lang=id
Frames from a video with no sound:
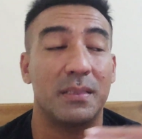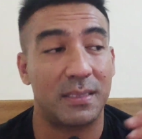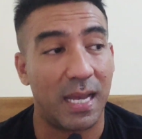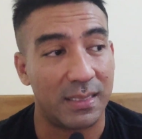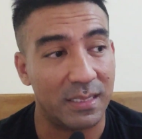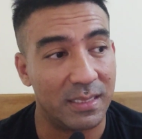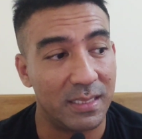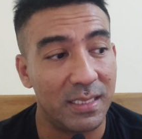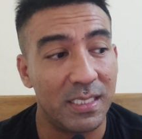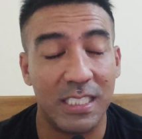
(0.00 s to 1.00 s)
saat
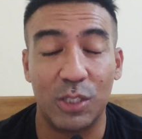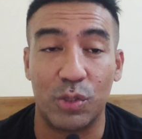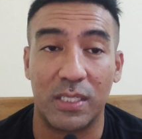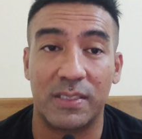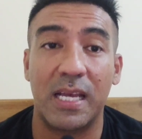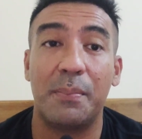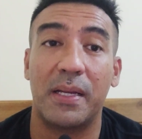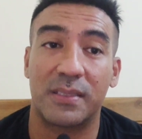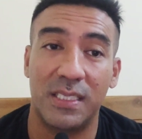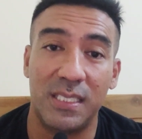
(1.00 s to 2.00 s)
ini di Indonesia
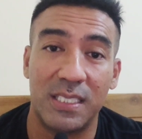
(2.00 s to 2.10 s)
masih